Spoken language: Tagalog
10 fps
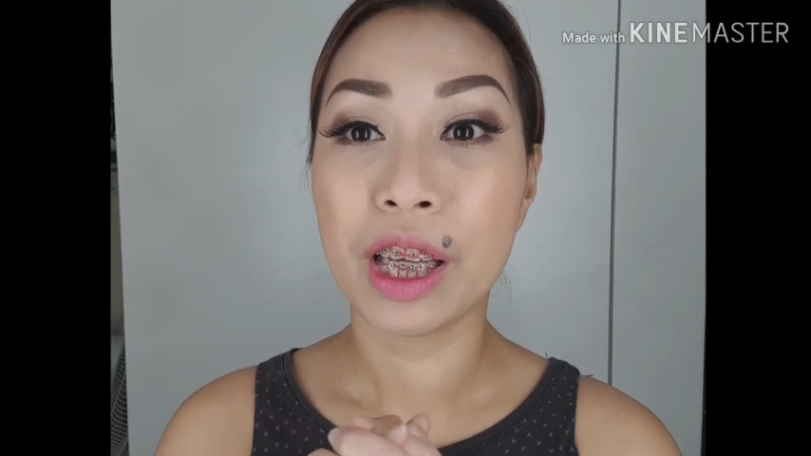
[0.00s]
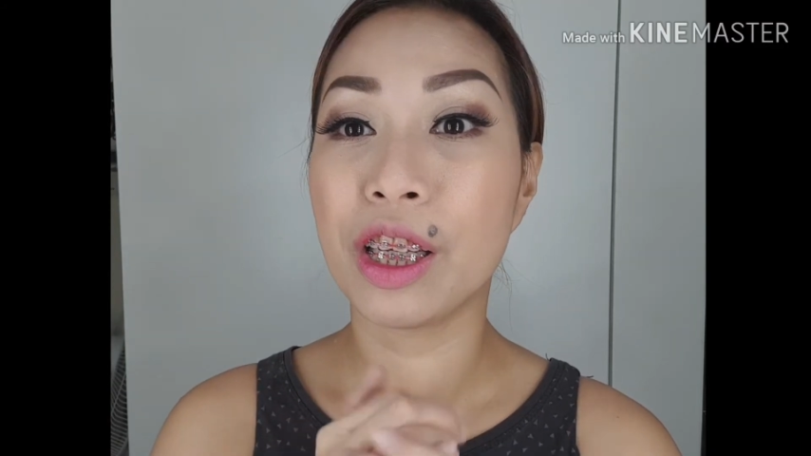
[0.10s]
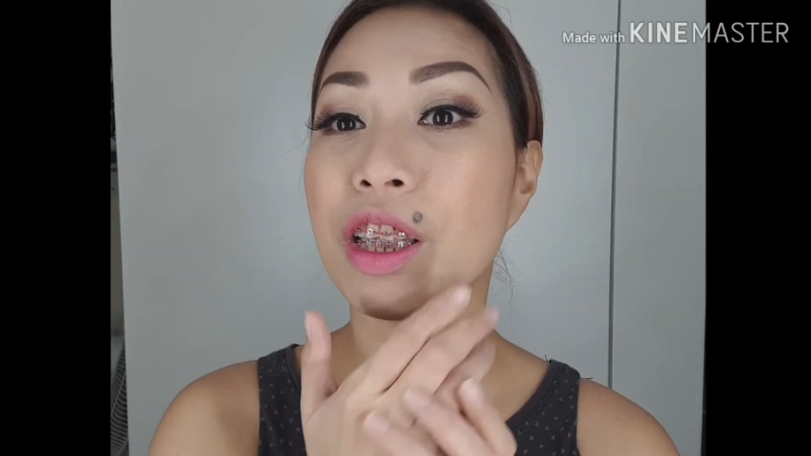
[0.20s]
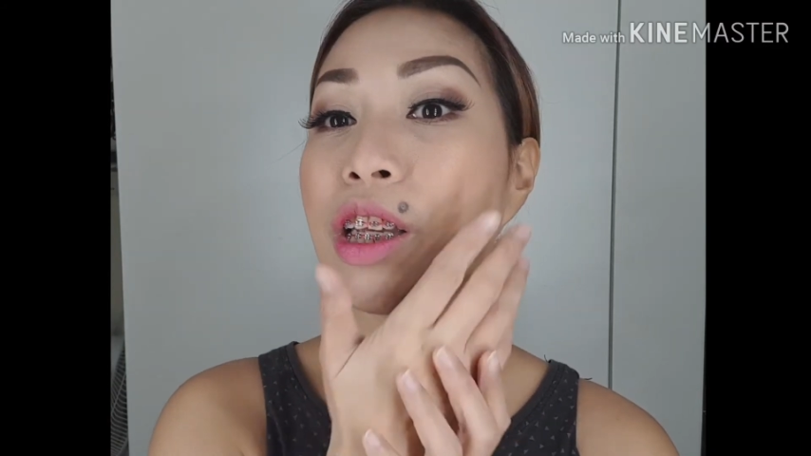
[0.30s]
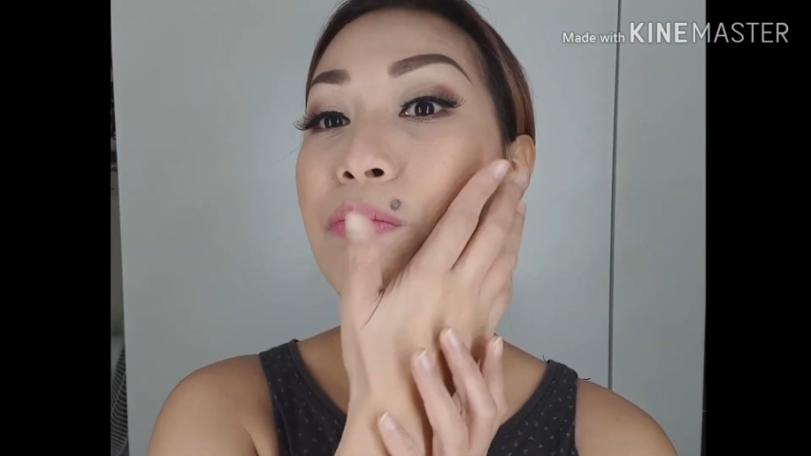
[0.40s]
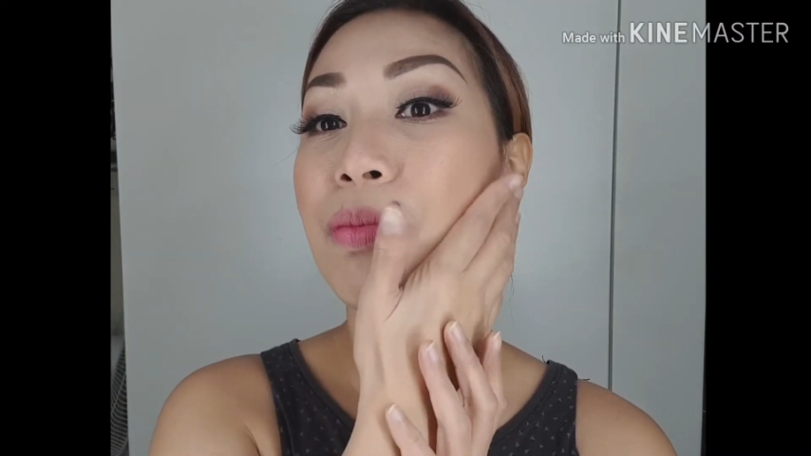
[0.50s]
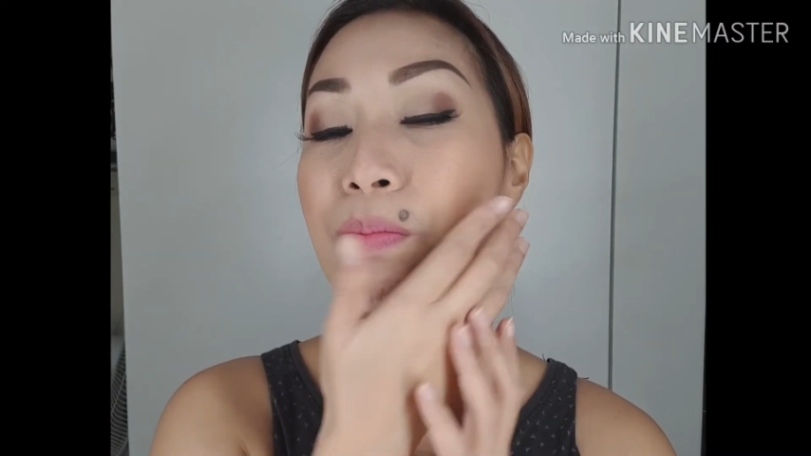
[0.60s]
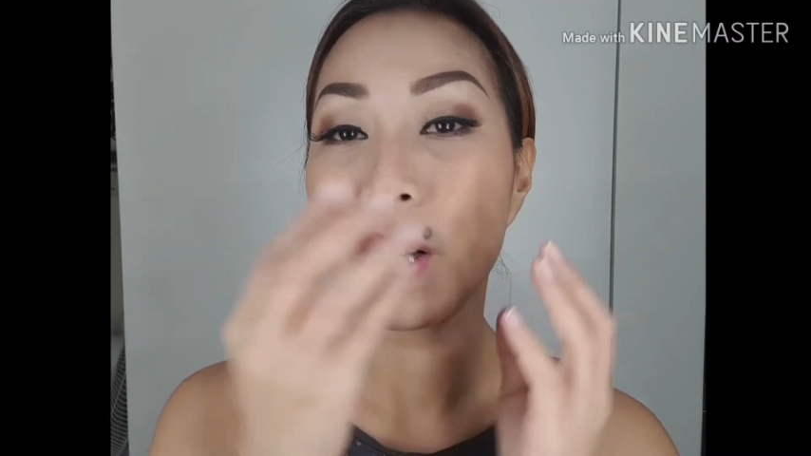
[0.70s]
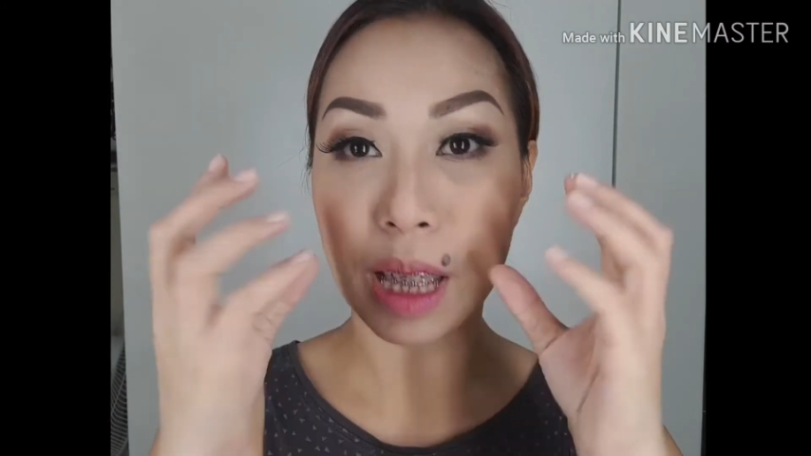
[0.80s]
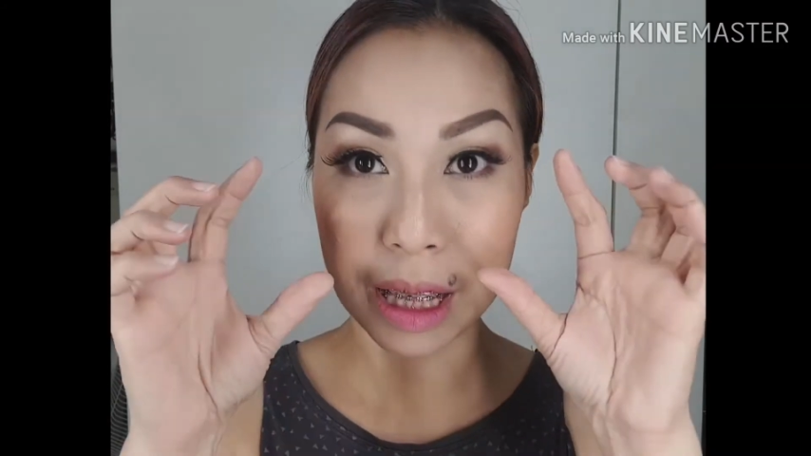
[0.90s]
Yun na yung,
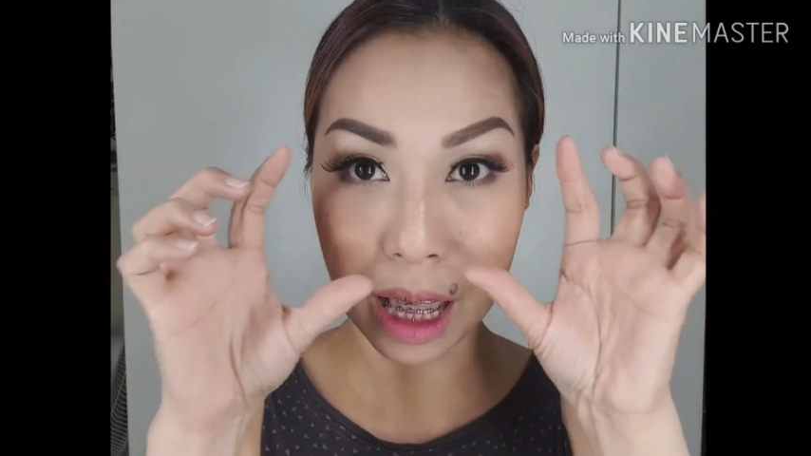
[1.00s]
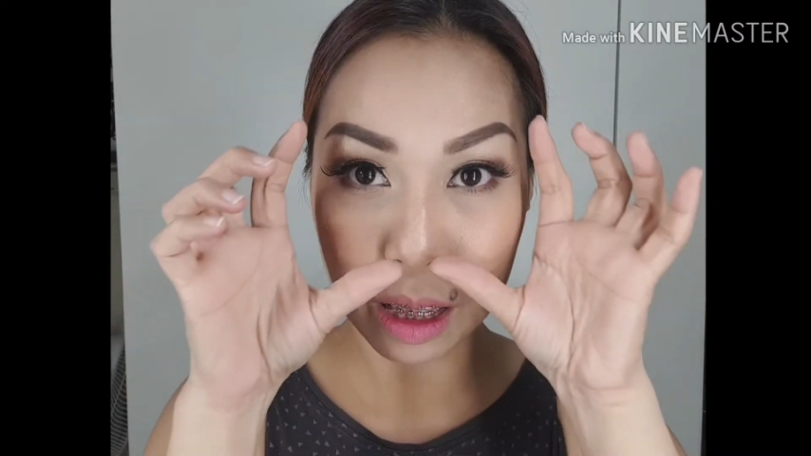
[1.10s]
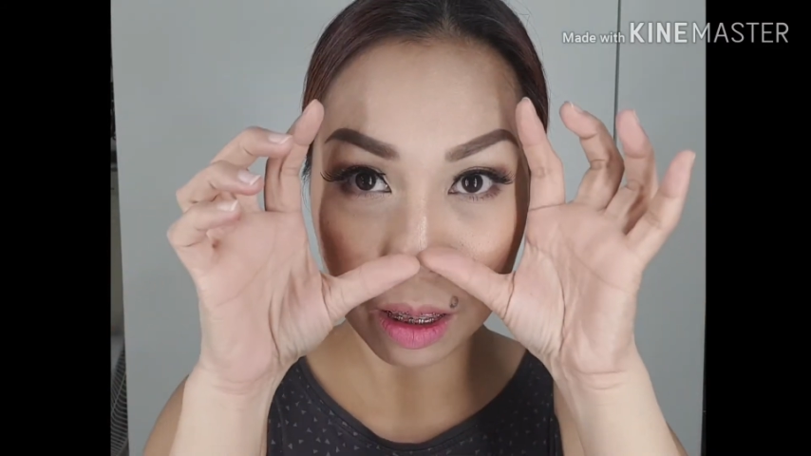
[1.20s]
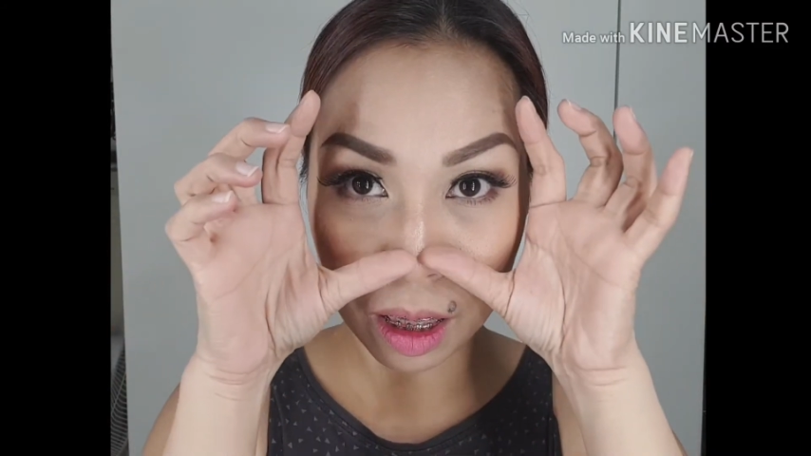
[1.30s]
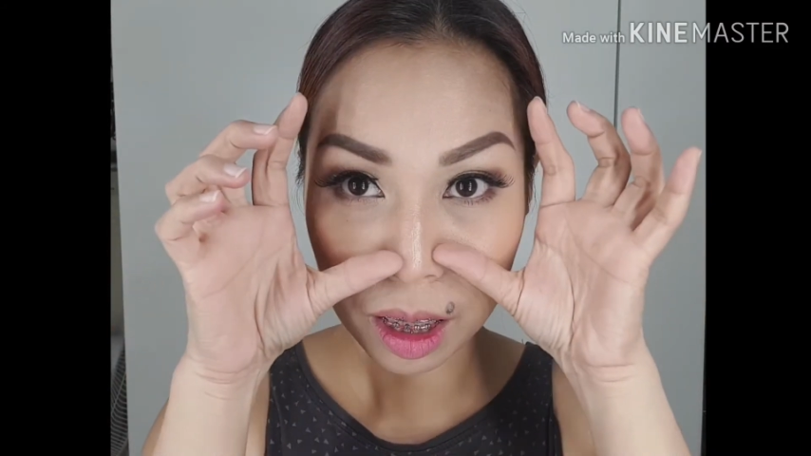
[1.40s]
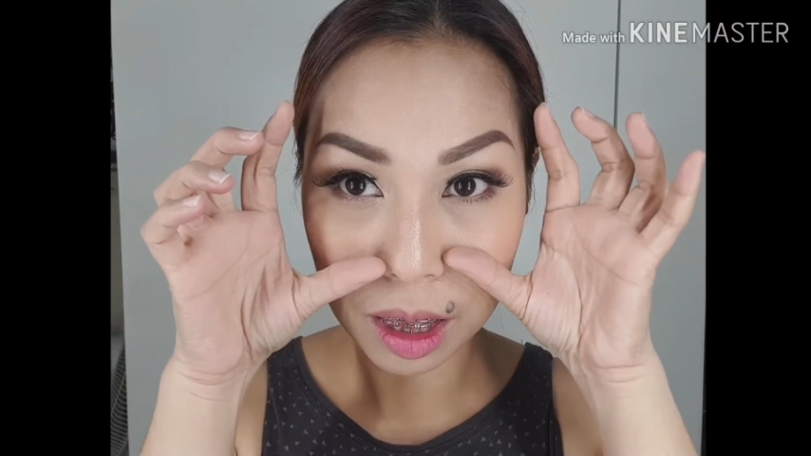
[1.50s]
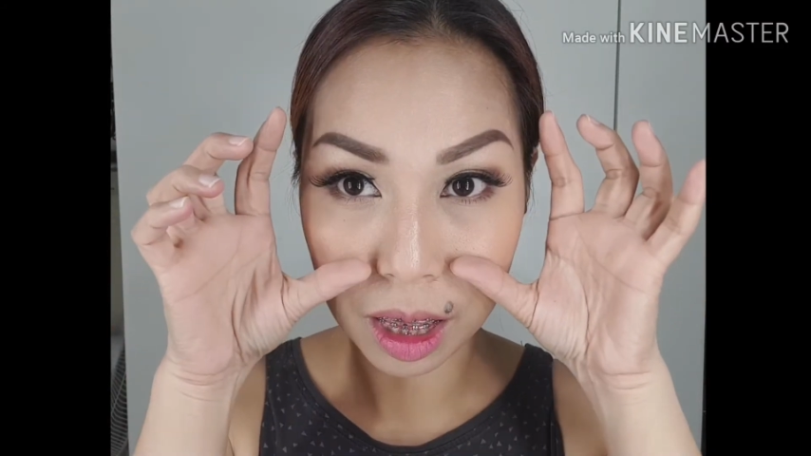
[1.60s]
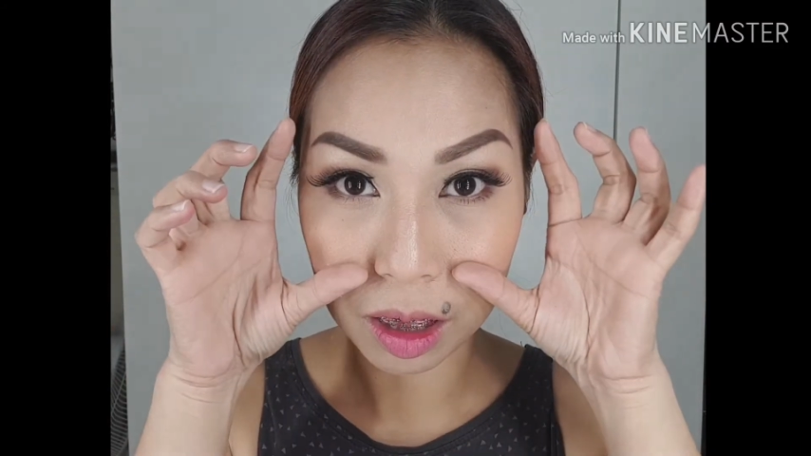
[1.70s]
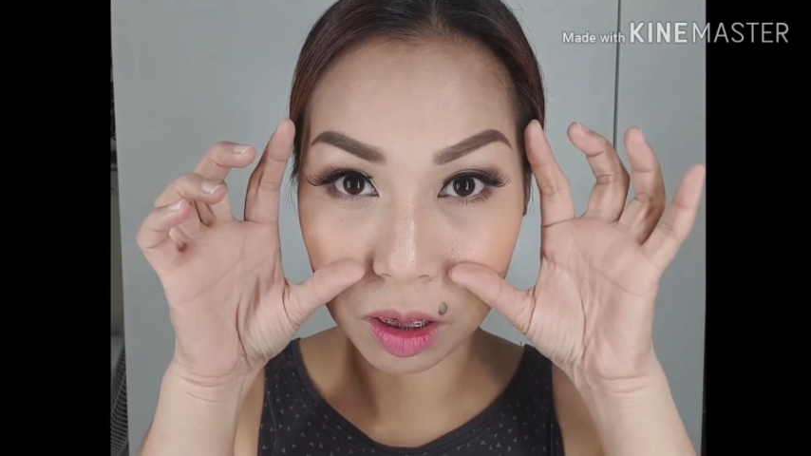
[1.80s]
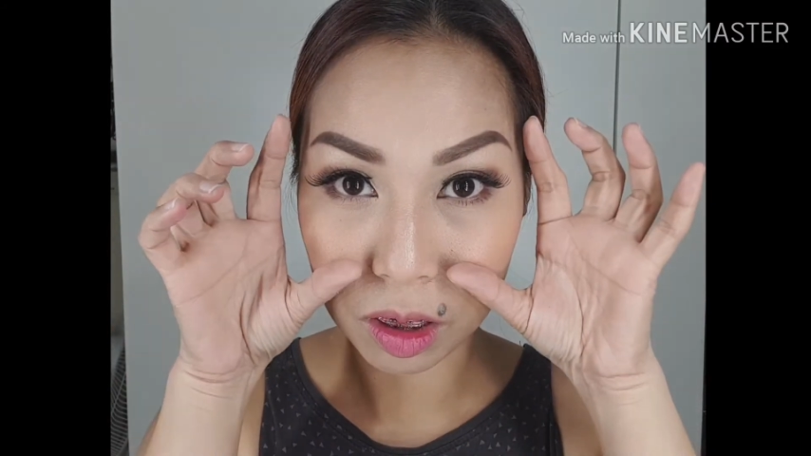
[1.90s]
pag naset nyo na yung
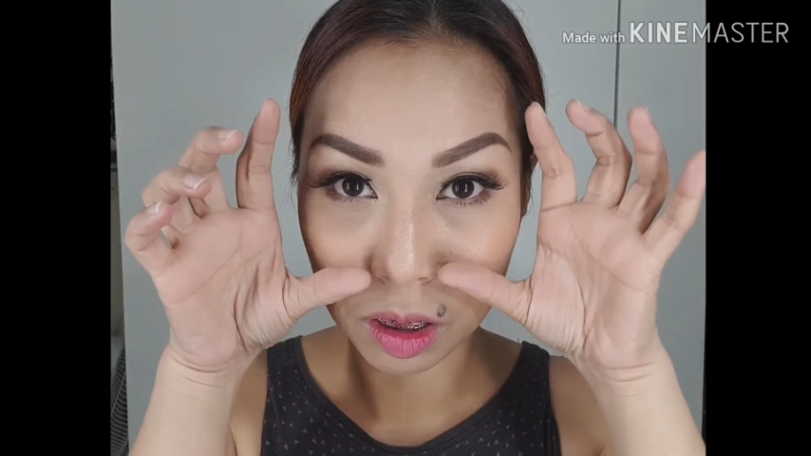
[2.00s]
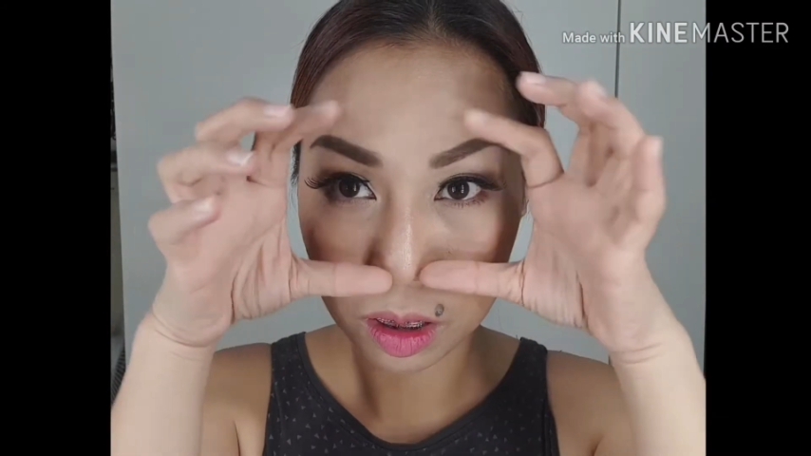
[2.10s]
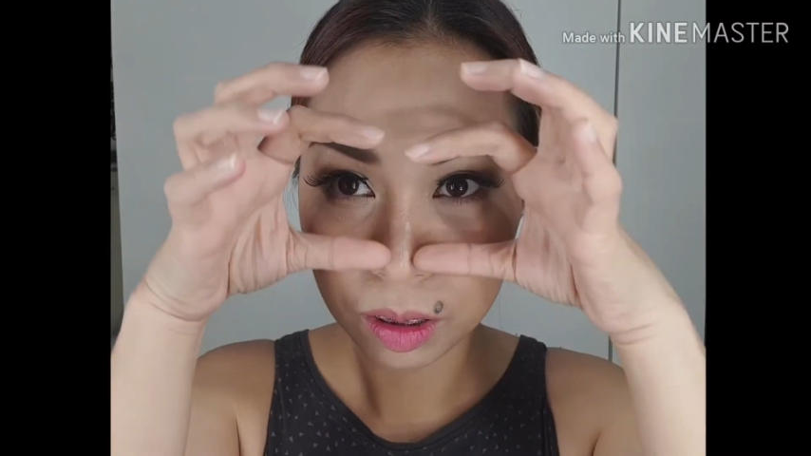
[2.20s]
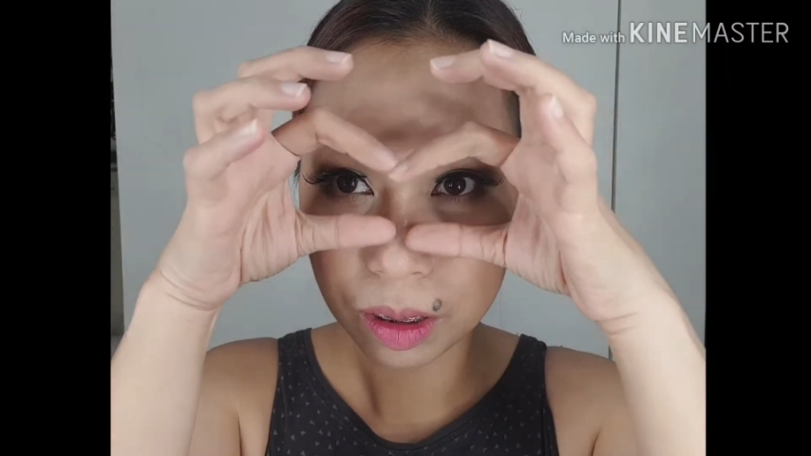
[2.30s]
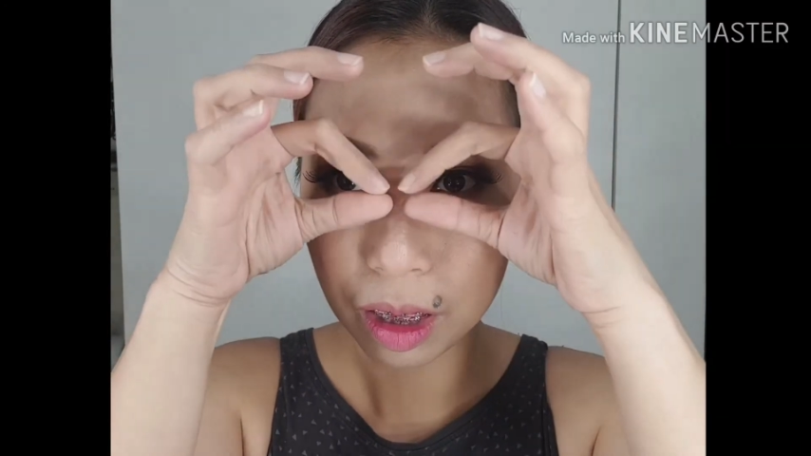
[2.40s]
dito nyo,